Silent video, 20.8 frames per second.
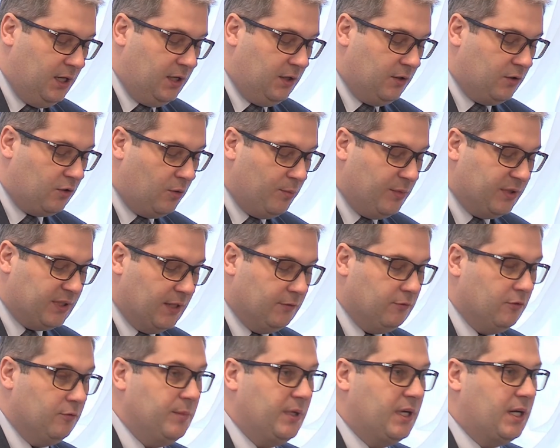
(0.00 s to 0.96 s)
Кроме
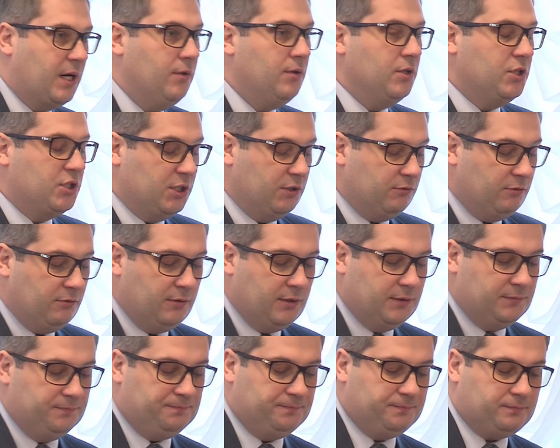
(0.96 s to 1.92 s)
того, в микрорайоне
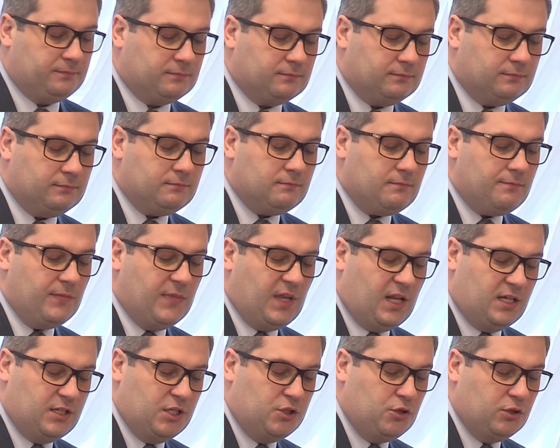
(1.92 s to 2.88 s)
Шилова
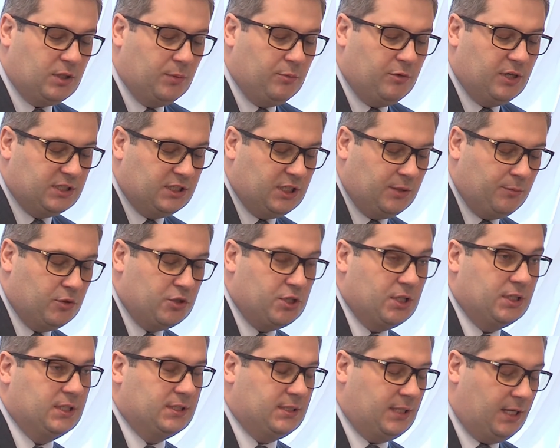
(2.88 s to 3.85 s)
за счет областных
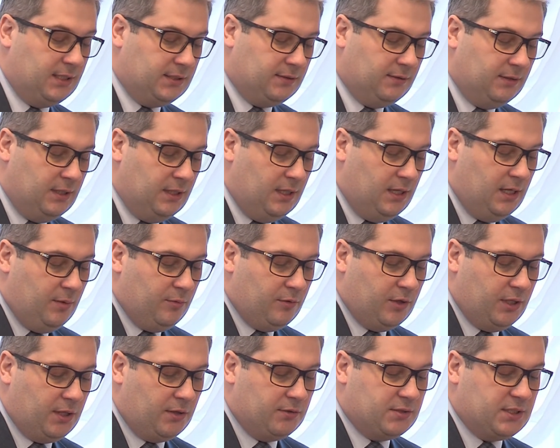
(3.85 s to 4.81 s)
бюджетных средств
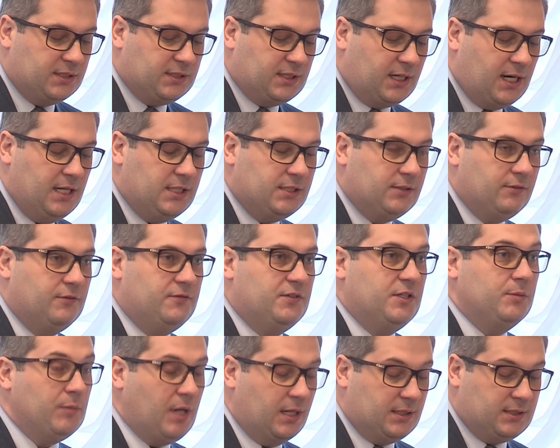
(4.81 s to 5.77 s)
планируется строительство в
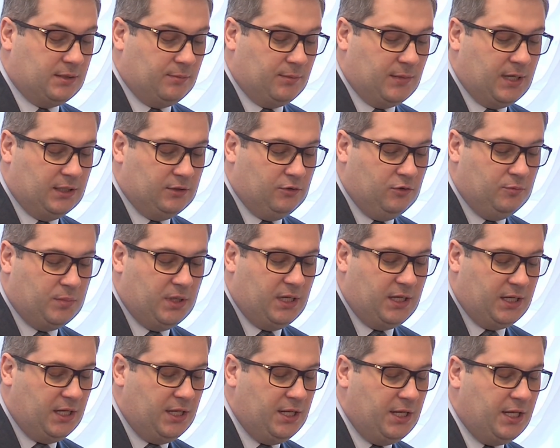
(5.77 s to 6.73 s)
2017 году
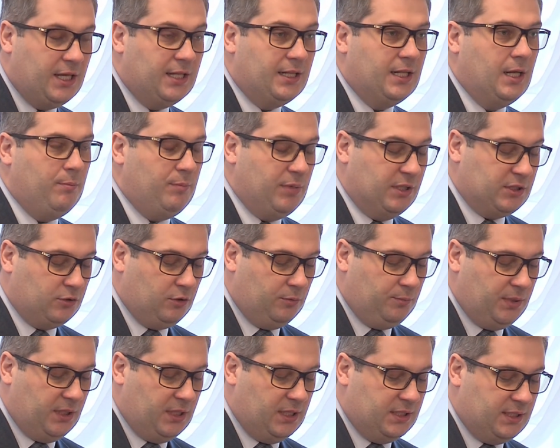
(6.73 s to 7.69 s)
поликлиники на
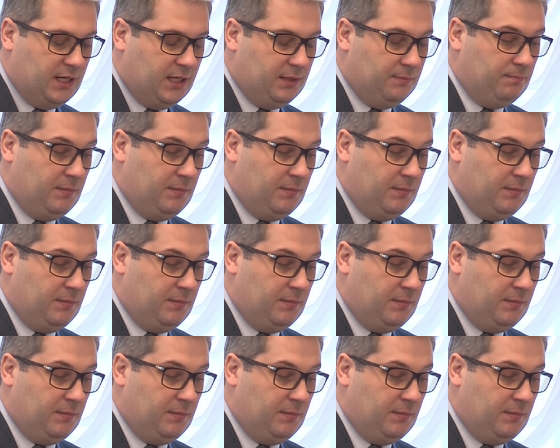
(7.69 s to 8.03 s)
550